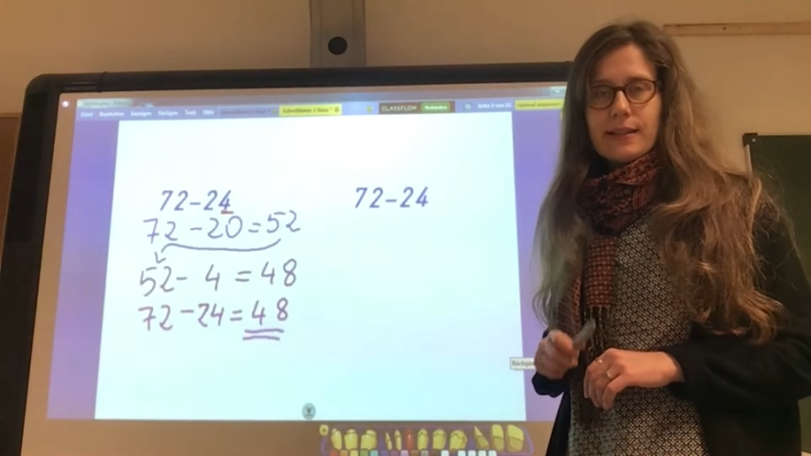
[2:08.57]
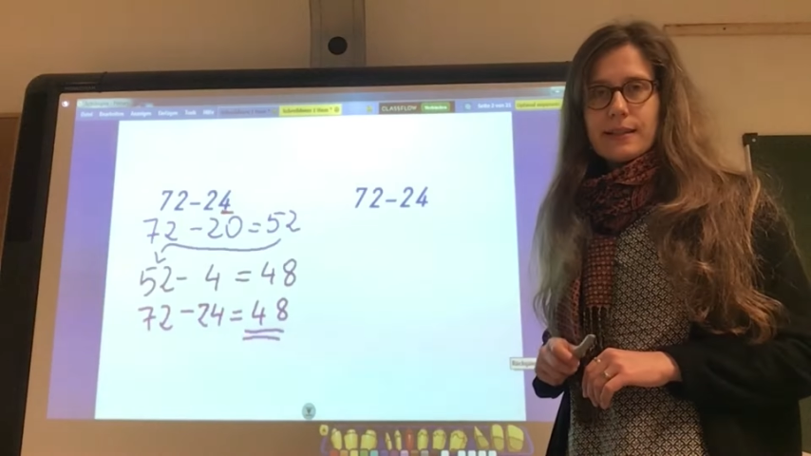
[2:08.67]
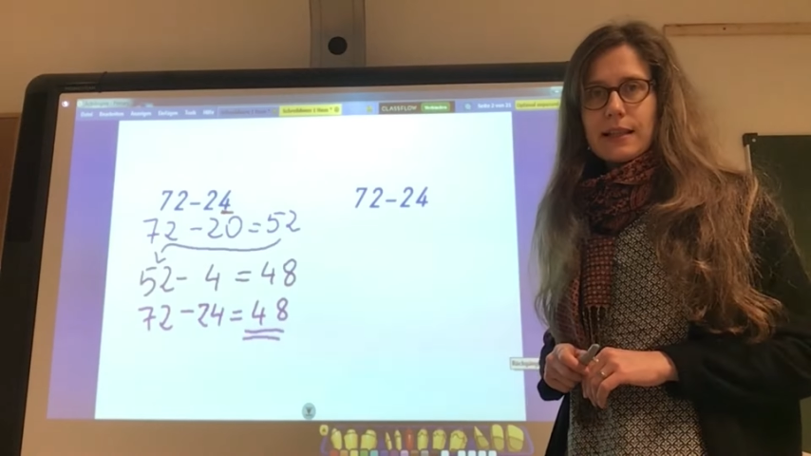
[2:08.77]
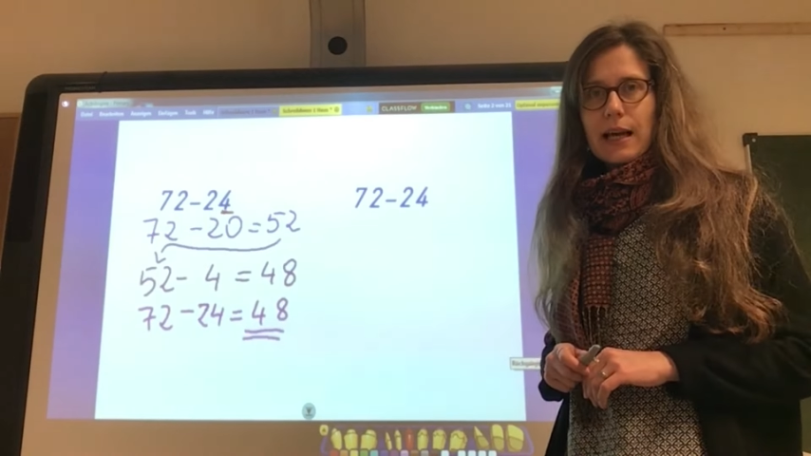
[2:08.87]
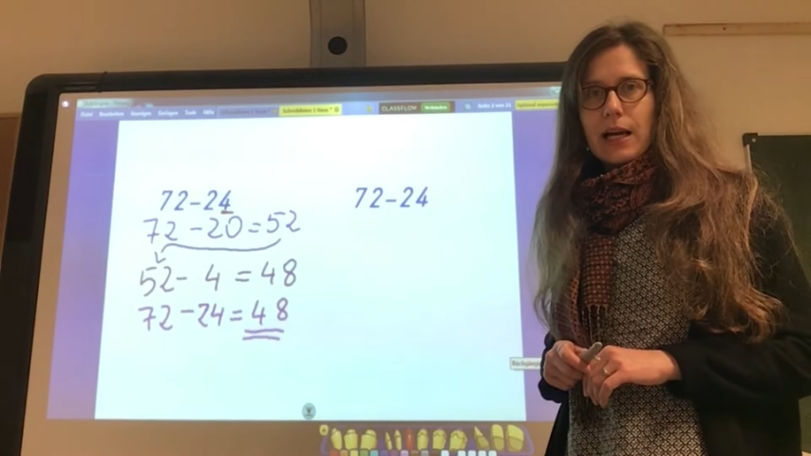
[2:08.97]

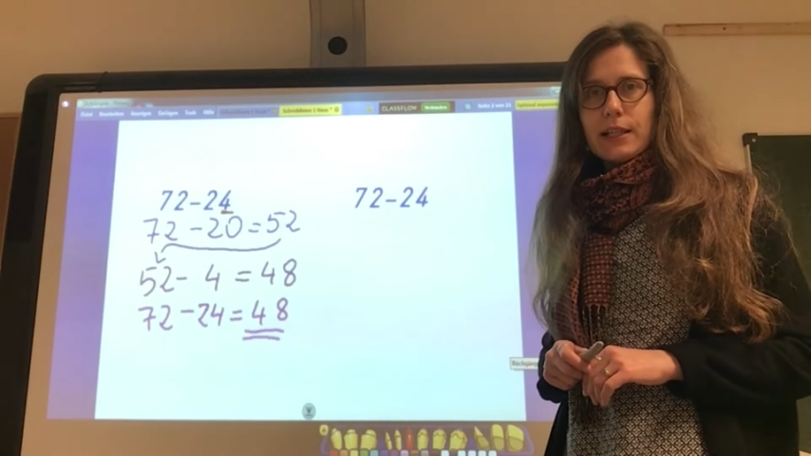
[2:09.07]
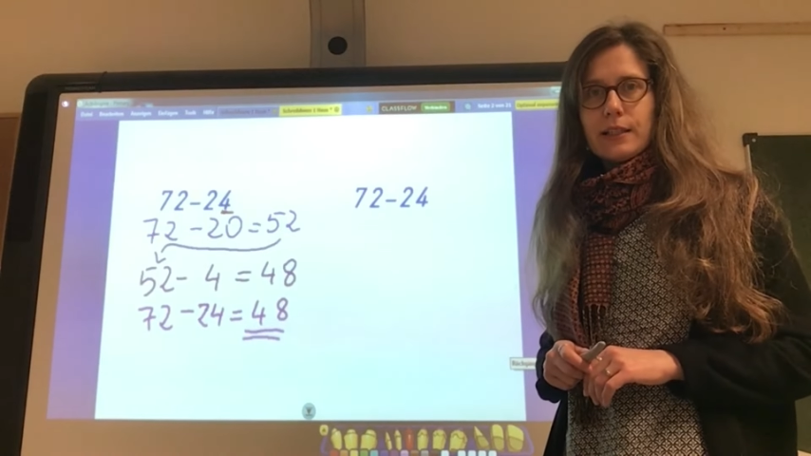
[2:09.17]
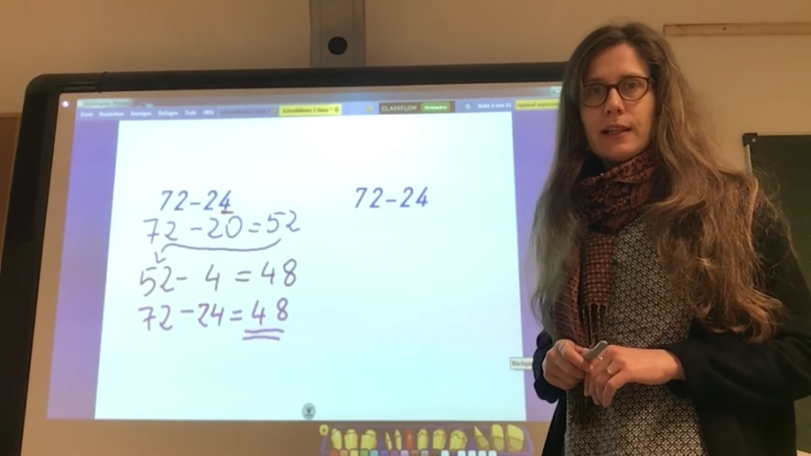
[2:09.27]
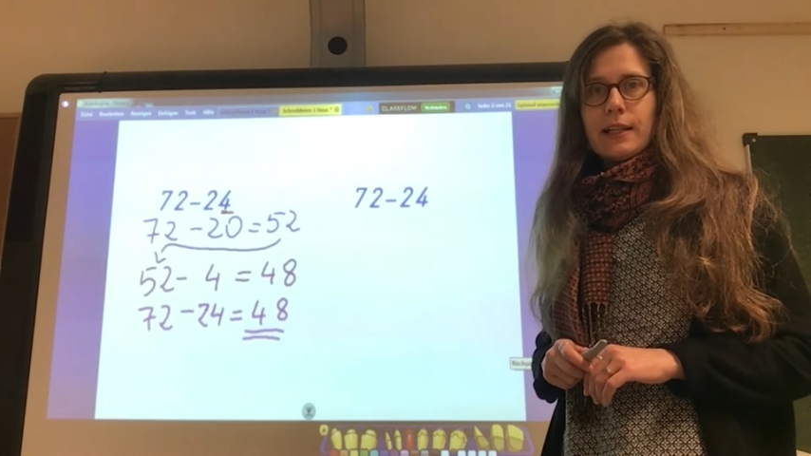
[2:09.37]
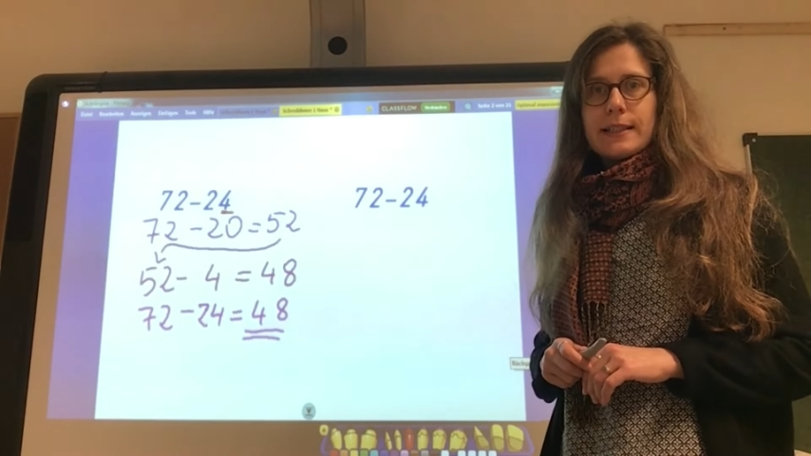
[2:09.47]

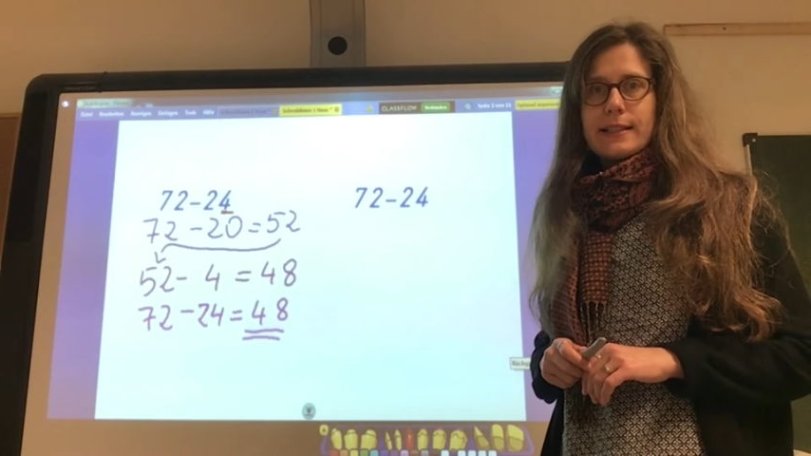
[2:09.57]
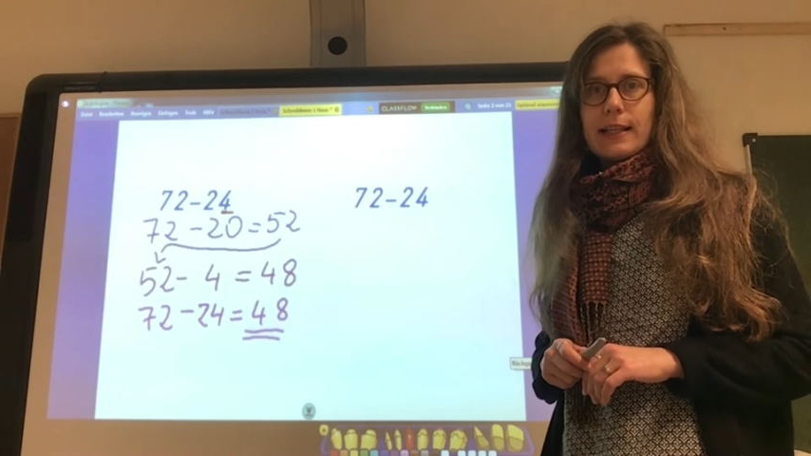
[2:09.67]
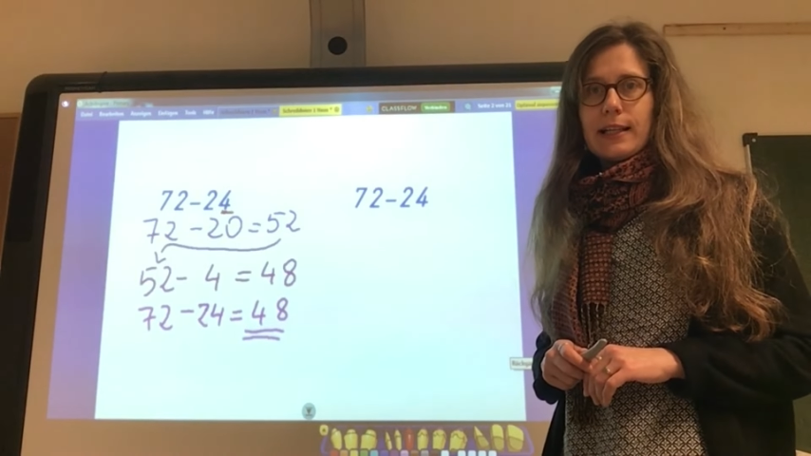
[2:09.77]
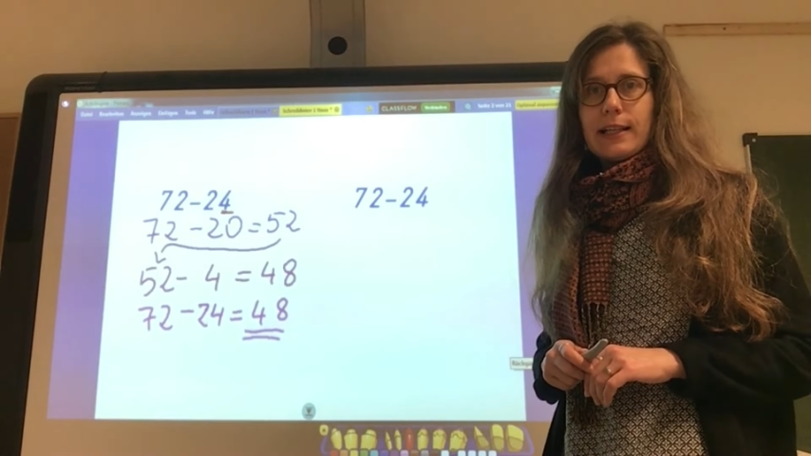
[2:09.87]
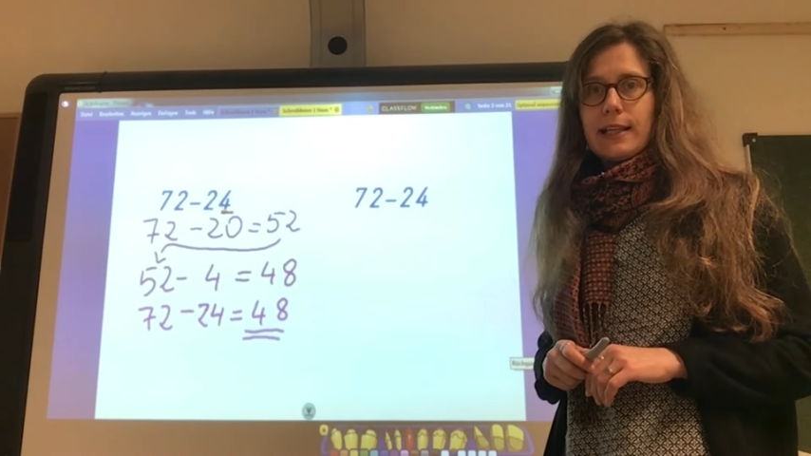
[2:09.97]
Zahlen
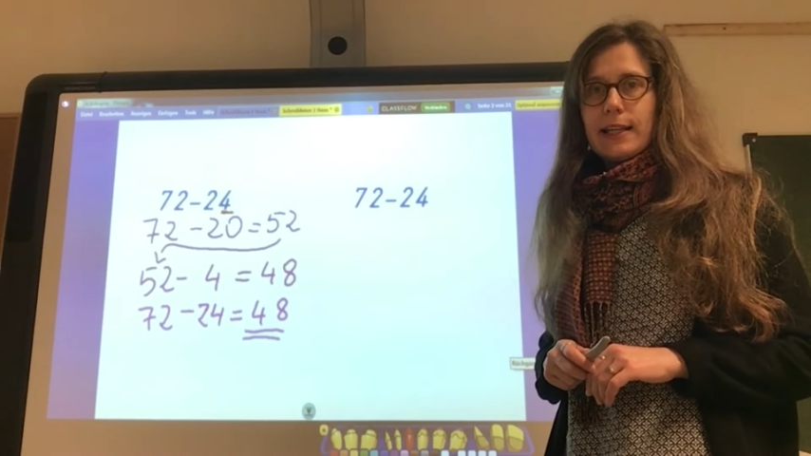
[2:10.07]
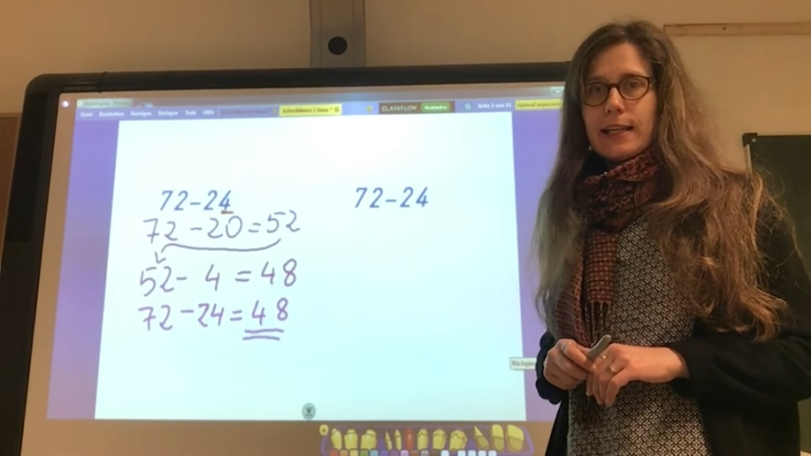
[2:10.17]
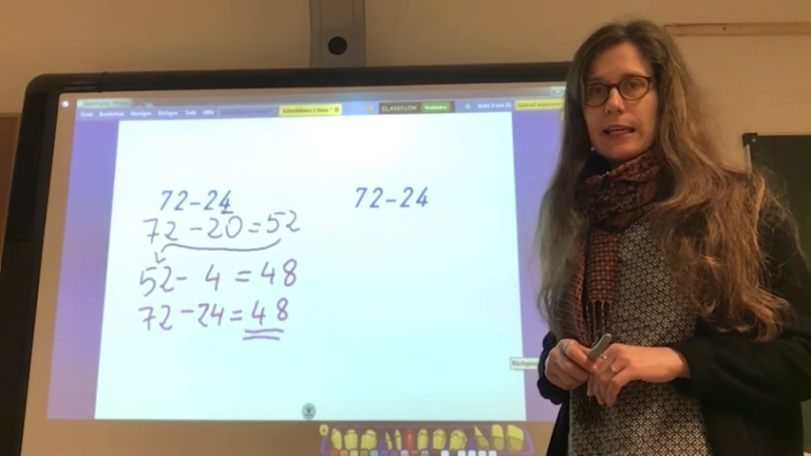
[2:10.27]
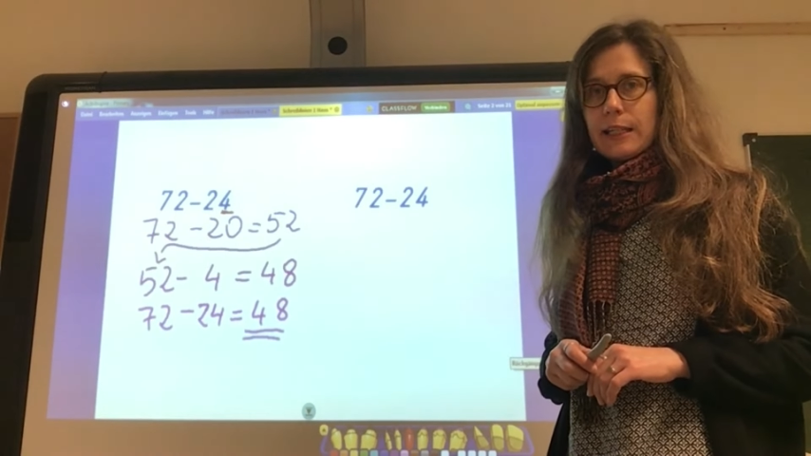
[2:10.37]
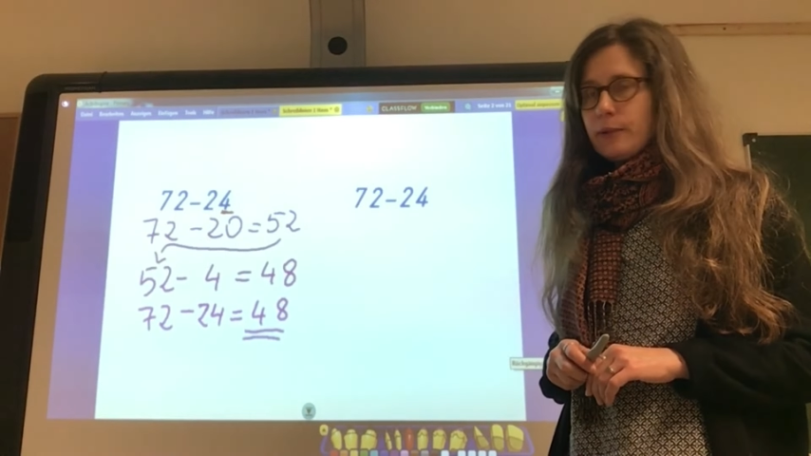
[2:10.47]

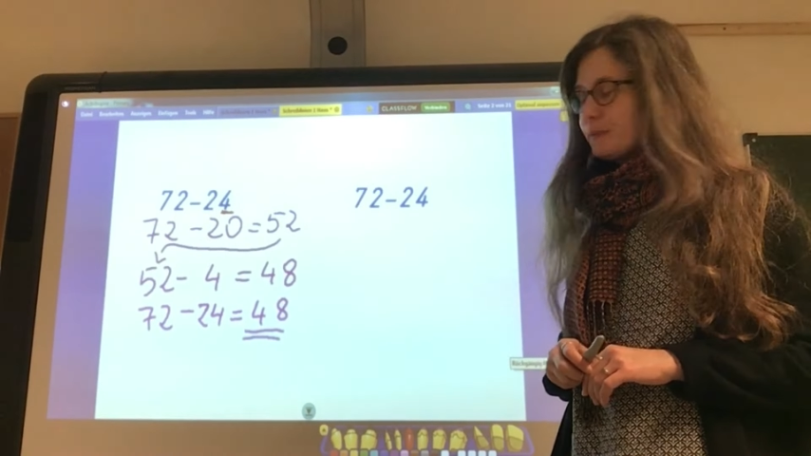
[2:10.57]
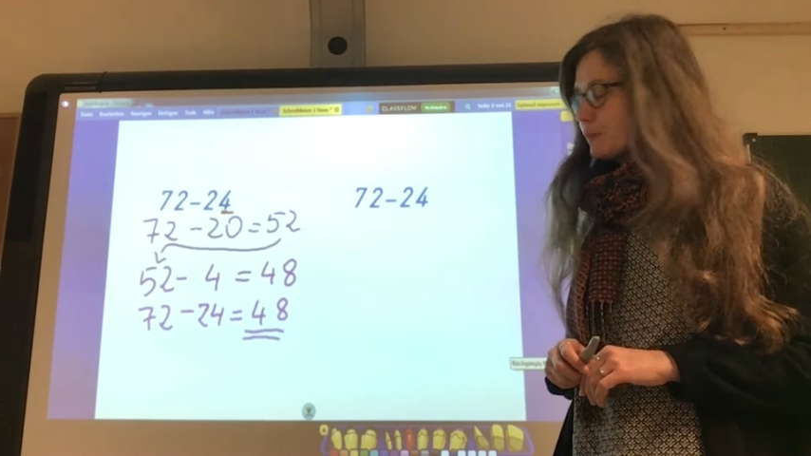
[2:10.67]
zerlegen.